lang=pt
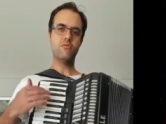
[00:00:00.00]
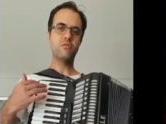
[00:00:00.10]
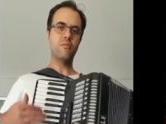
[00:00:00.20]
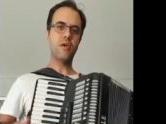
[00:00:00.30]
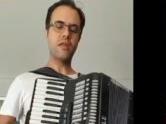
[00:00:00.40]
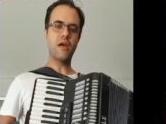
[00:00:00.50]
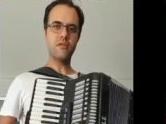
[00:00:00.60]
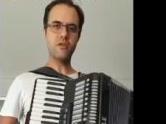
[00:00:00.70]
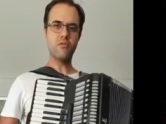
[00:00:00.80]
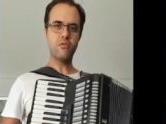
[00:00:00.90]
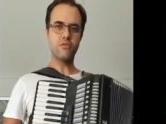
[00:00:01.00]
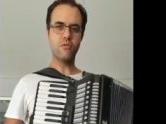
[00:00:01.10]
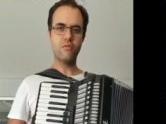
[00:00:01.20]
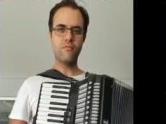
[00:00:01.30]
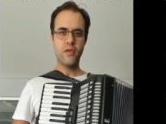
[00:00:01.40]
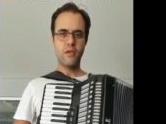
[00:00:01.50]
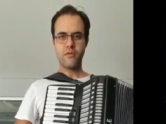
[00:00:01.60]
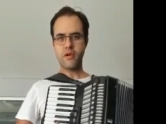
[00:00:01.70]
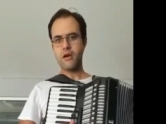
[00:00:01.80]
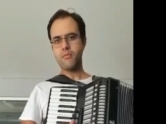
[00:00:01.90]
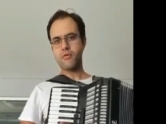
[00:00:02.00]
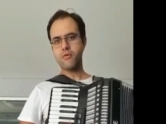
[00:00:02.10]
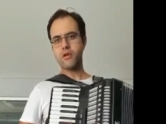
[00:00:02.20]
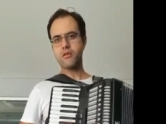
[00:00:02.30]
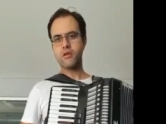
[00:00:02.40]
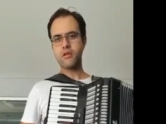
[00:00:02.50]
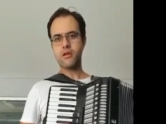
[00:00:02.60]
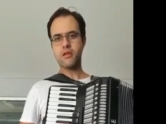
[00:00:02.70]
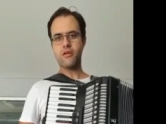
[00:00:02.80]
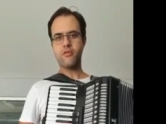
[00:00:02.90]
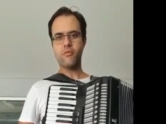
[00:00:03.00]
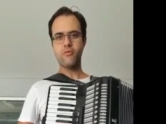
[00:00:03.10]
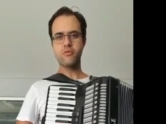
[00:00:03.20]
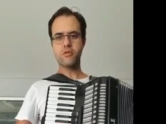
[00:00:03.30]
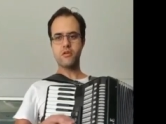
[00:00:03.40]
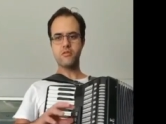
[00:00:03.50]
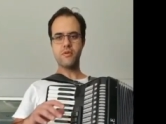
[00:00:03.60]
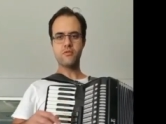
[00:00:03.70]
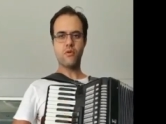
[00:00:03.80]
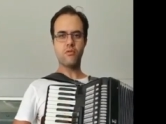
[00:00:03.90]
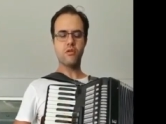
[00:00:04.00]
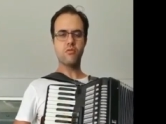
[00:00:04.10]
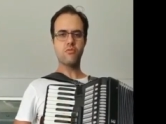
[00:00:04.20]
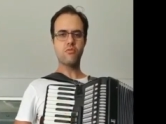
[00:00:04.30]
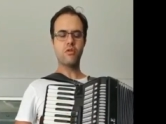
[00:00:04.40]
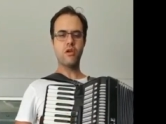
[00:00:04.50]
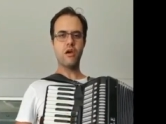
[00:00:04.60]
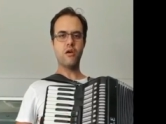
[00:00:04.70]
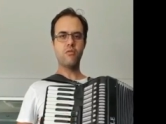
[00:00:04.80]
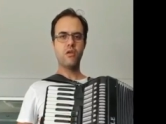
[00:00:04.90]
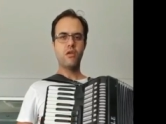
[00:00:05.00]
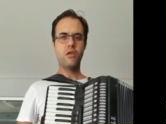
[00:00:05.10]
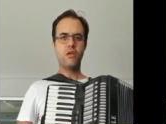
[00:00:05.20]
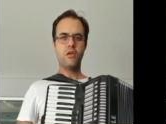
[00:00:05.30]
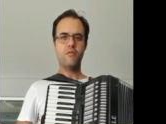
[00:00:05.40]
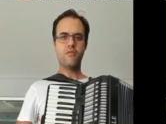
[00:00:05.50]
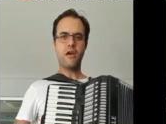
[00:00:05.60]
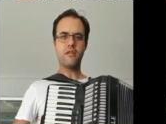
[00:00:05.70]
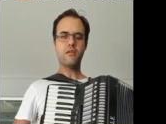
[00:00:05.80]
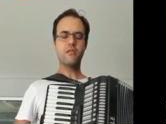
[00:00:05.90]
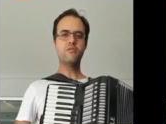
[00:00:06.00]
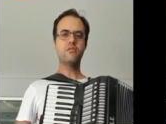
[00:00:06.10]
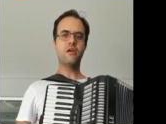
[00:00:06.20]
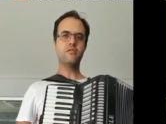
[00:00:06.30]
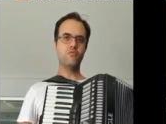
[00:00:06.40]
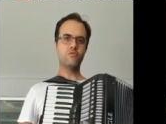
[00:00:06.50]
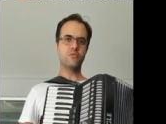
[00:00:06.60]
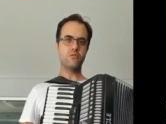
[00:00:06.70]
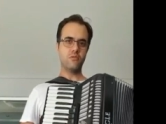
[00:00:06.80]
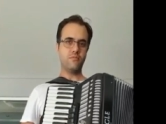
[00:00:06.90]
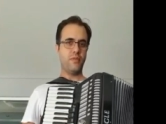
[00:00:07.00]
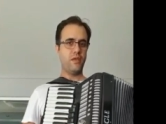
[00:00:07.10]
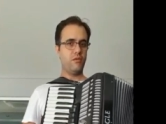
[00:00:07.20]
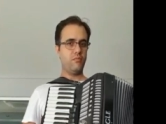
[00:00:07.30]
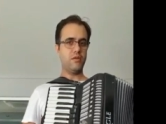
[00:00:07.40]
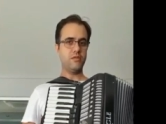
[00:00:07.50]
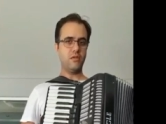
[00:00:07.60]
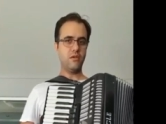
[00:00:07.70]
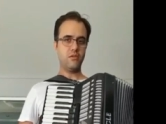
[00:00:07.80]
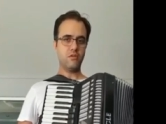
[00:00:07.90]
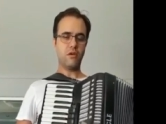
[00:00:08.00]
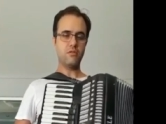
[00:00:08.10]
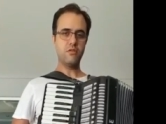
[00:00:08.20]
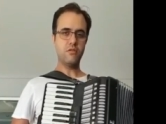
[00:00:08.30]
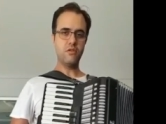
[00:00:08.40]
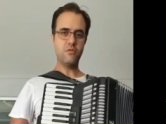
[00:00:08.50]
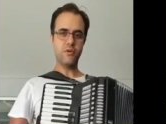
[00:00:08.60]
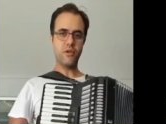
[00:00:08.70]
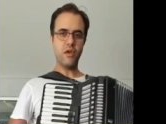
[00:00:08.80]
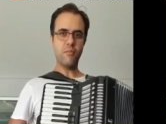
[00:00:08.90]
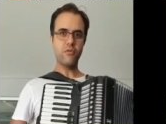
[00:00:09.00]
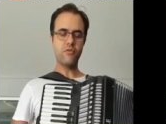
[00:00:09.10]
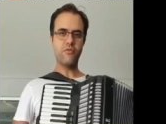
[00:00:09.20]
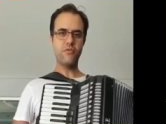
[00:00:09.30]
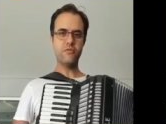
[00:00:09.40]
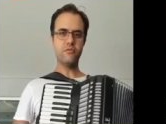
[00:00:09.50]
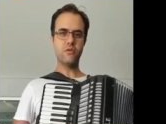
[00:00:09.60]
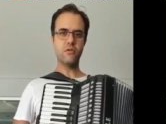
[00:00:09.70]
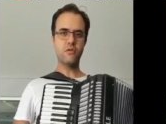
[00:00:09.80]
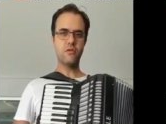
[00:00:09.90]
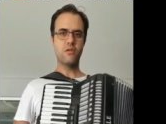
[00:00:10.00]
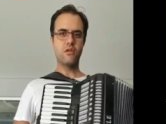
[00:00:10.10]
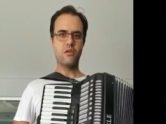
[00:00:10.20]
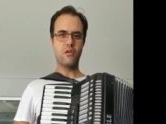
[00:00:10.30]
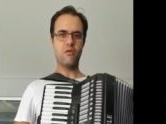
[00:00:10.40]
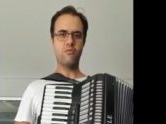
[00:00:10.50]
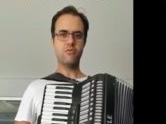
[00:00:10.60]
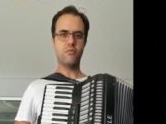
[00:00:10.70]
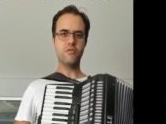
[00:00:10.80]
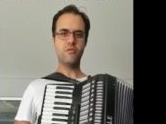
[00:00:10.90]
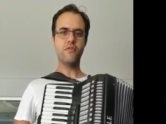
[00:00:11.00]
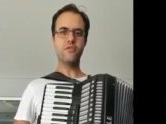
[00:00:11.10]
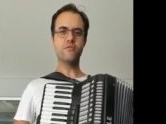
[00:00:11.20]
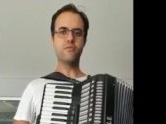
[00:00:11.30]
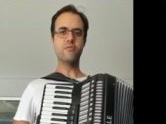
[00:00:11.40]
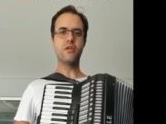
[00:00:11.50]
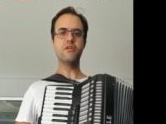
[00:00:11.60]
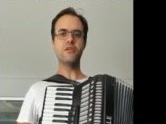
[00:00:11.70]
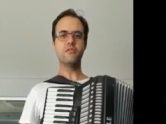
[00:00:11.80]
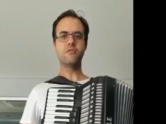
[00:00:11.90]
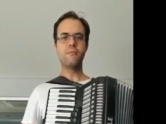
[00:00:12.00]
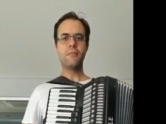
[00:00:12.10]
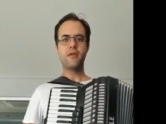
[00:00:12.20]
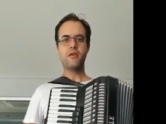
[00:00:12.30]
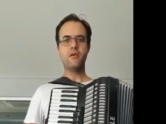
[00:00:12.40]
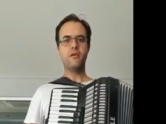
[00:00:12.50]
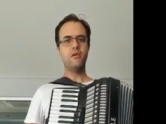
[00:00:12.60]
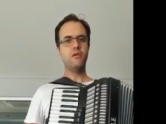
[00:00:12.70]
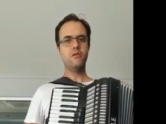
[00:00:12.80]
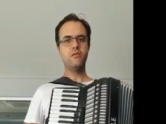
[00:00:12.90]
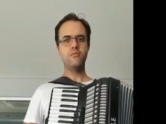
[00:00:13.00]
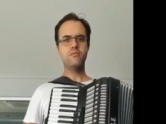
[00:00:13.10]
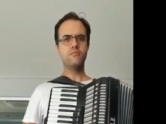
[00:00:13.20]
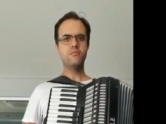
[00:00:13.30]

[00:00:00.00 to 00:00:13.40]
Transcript: eu não sabia nada de acordeon, ficava procurando na internet música, esse pessoal dando tutorial e ficava tentando tirar as músicas. Mas aí a gente quase desiste porque é muito difícil, né? É um instrumento difícil, não tem jeito. E